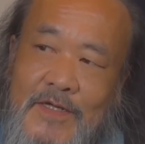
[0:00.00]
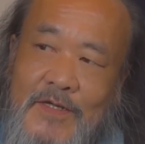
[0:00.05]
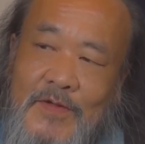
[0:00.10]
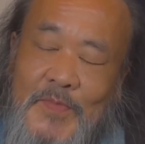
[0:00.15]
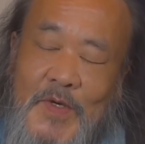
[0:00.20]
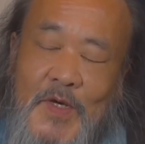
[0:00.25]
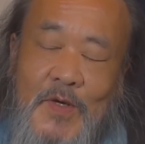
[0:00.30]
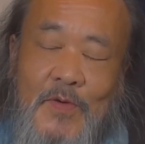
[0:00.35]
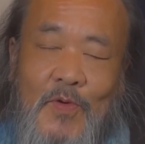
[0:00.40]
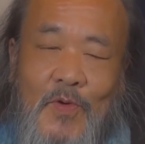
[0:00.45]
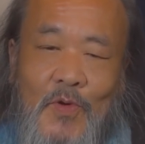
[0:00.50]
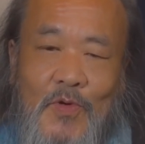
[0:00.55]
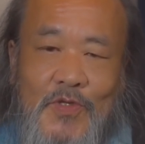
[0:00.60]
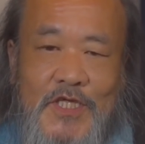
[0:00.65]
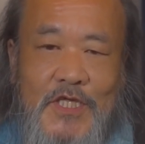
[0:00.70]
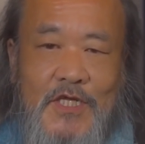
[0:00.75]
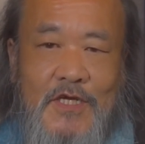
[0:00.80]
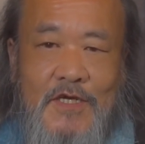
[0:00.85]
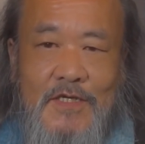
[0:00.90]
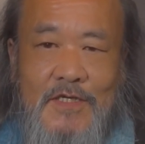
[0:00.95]
まあ大
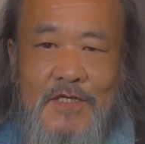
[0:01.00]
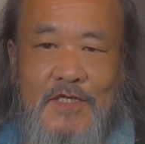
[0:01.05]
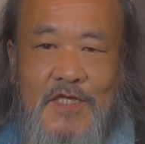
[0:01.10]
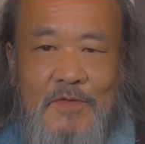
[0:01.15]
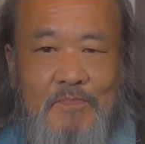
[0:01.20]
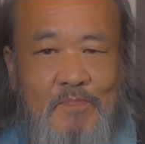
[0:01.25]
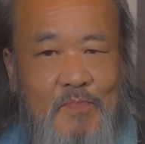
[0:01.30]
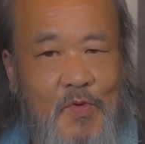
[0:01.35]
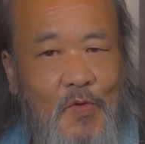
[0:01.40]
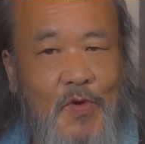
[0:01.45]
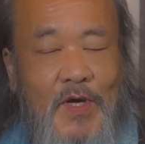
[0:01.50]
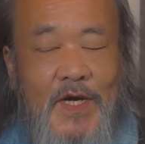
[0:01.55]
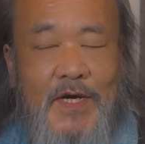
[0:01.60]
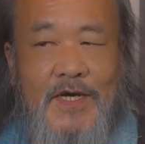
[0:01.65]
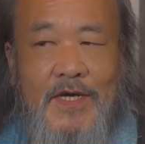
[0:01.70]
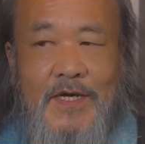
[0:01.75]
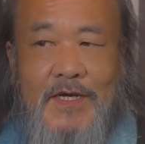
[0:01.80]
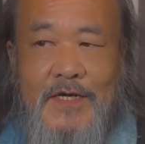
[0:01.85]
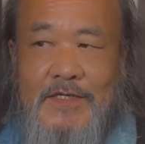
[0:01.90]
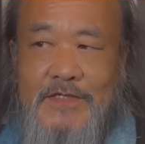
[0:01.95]
きな一歩
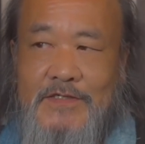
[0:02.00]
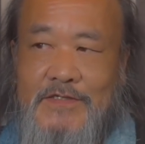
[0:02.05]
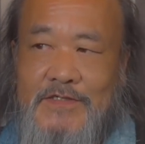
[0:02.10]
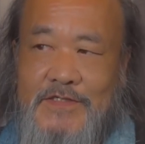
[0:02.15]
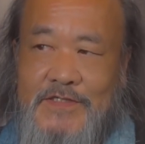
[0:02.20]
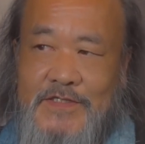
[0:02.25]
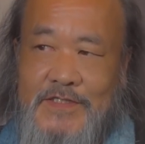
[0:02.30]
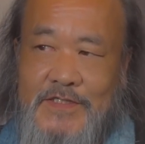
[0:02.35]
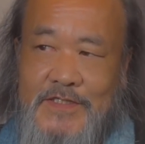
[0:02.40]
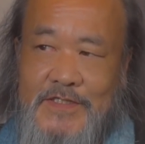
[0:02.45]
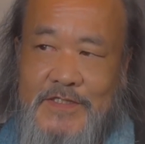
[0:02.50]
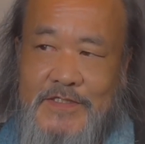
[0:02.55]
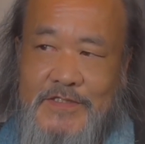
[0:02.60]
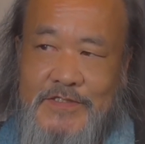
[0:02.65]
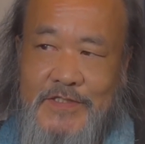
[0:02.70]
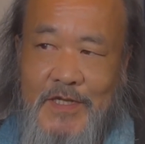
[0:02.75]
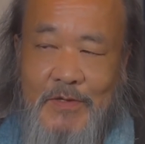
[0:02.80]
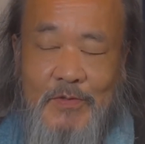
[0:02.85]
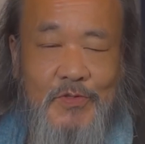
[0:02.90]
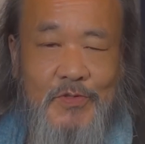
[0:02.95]
は
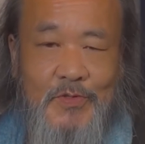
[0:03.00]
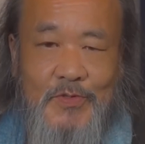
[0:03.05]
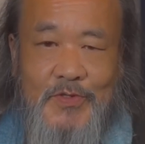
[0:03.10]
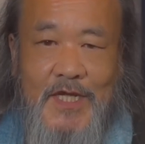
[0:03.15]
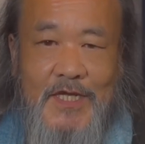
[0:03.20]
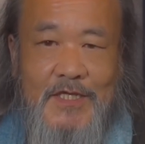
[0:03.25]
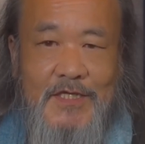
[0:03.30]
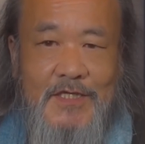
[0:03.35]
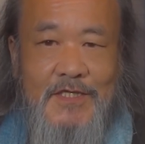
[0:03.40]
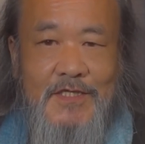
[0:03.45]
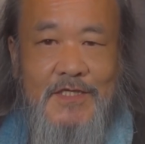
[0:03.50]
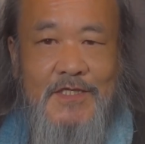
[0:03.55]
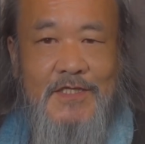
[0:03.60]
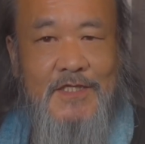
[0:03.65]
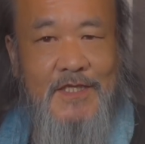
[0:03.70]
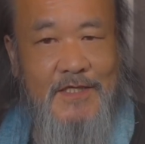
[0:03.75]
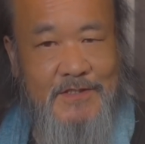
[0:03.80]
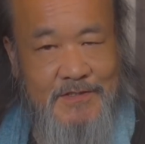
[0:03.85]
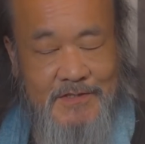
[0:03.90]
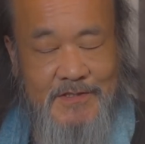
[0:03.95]
さほどない
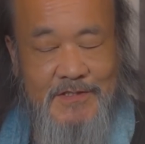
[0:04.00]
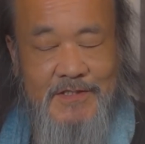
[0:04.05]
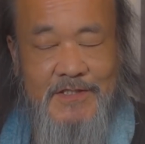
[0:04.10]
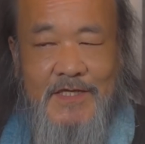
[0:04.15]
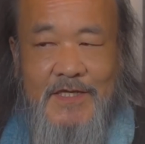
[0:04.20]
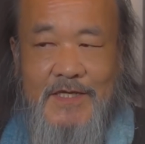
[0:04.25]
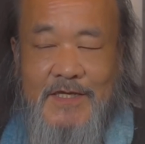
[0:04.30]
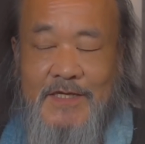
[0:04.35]
です。